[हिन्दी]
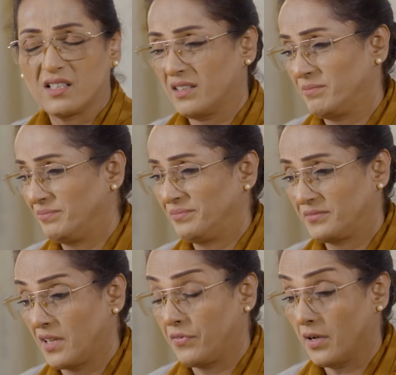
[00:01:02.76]
अच्छा
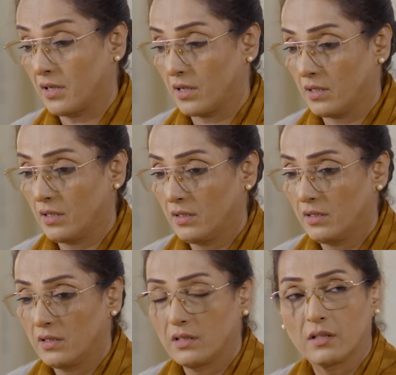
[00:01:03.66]
दफा कर
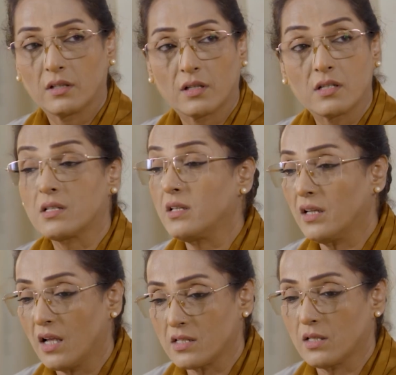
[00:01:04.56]
किस
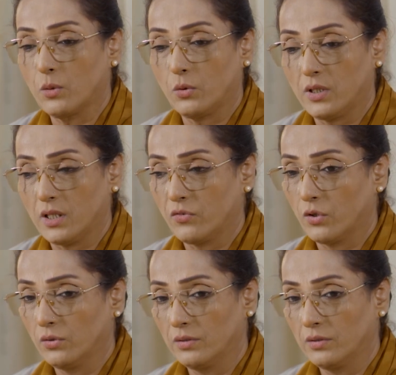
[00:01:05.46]
लिए नाजिल हुई थी वो